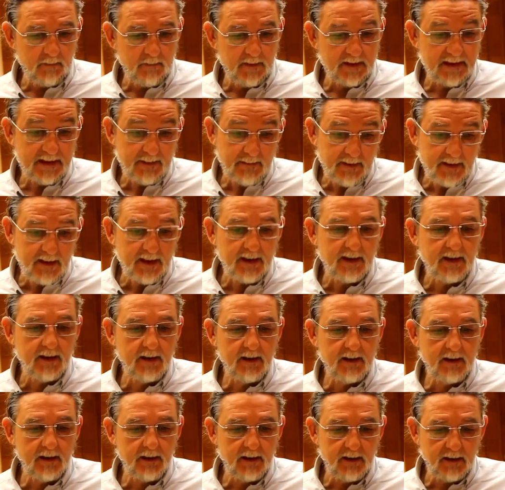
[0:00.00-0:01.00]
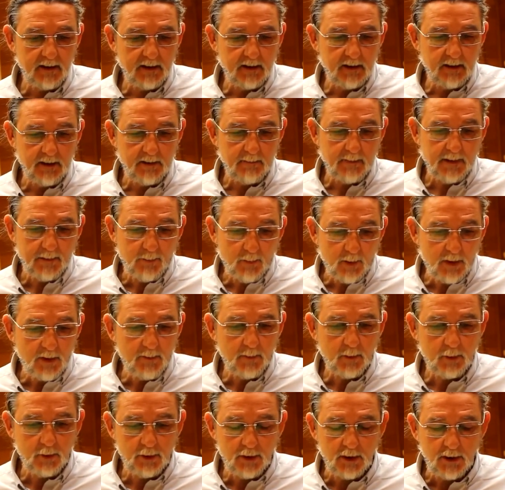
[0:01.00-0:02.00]
esta mañana, eh, Manuel
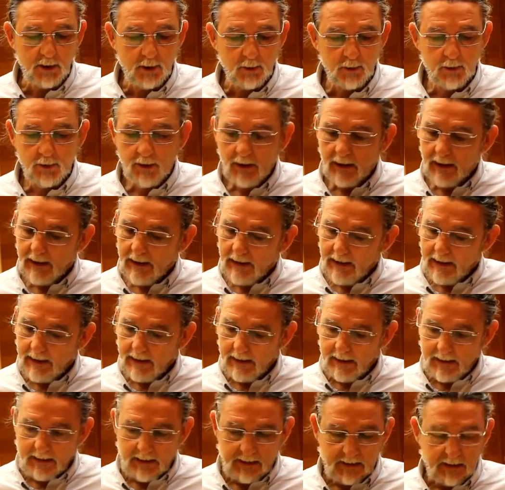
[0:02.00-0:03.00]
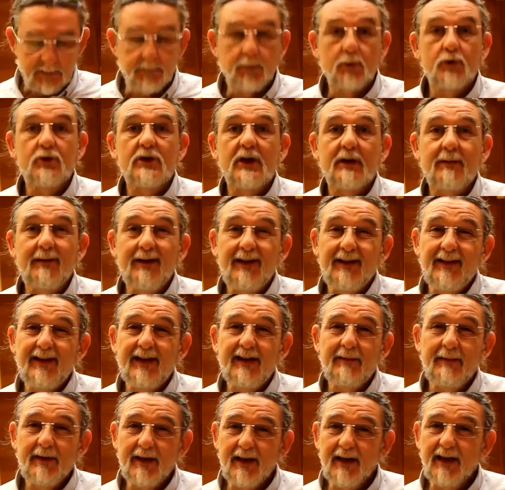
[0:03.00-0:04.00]
Montero eh, responsable de
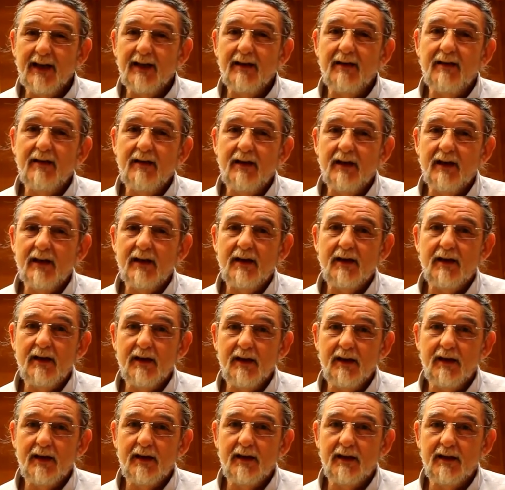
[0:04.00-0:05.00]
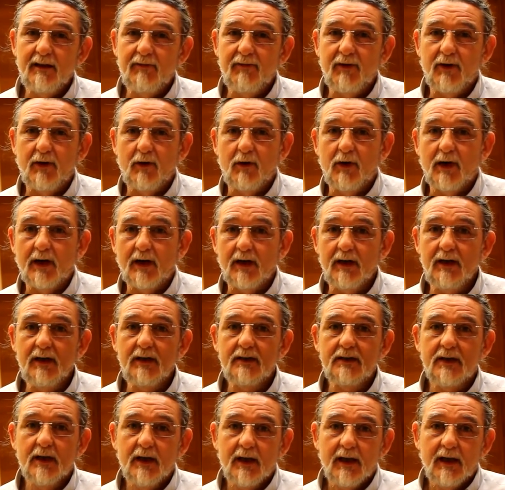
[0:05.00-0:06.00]
la vigilancia de,
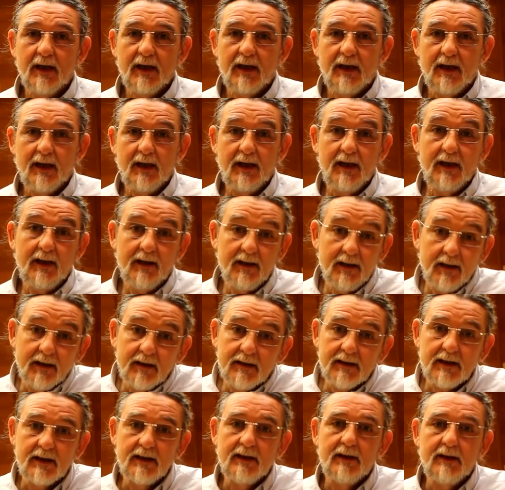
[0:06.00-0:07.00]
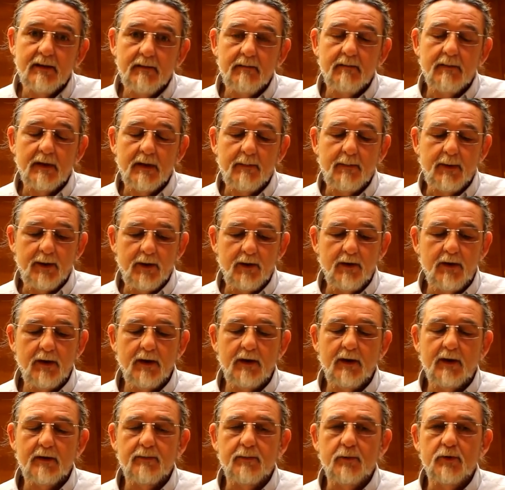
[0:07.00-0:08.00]
ferrocarriles y a priori
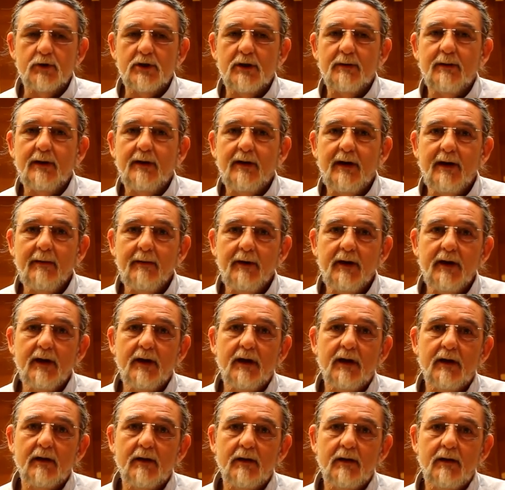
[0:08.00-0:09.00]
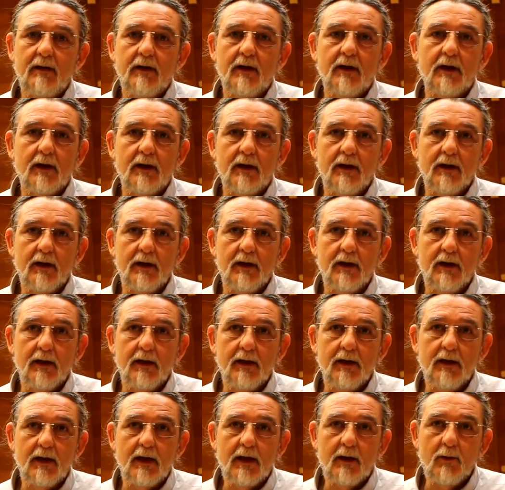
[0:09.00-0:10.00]
responsable de la vigilancia
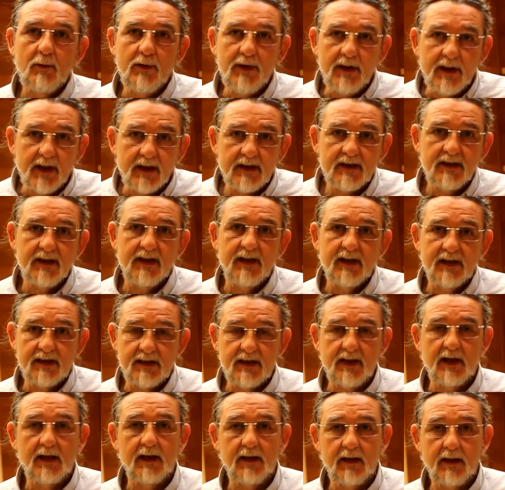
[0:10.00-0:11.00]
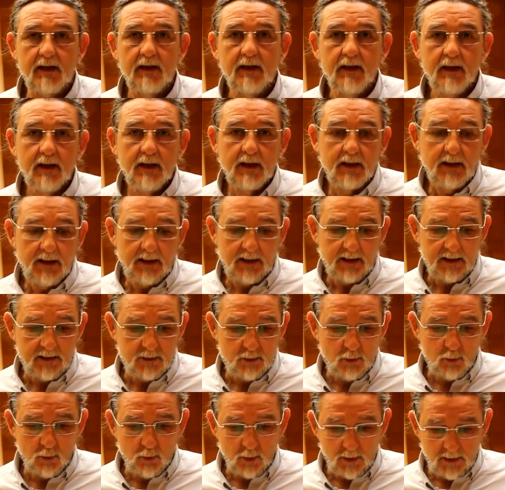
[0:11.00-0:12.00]
de la unidad siniestrada que
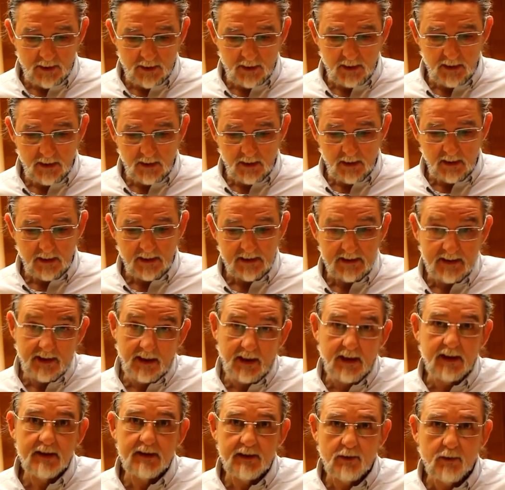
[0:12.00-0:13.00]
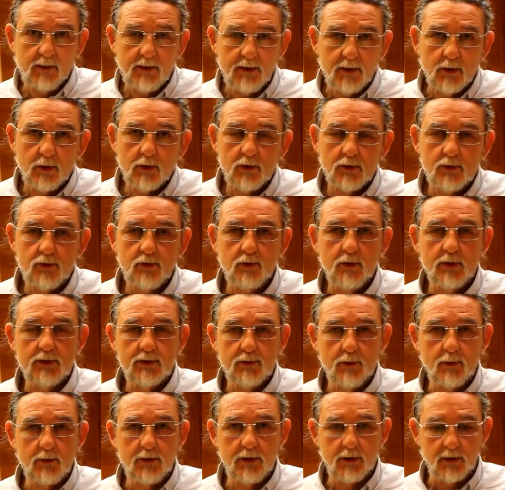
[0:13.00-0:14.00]
estuvo allí hasta que se ordenó su
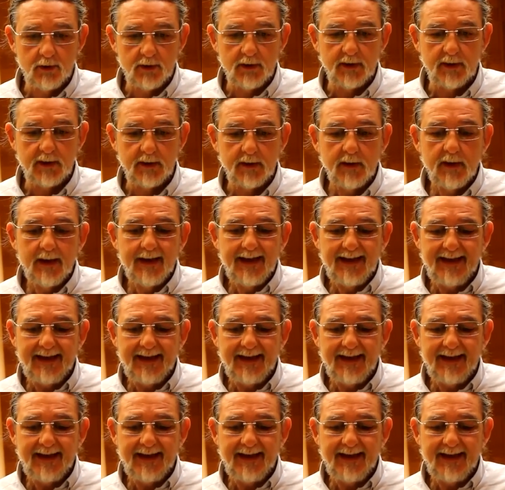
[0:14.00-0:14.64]
destrucción en,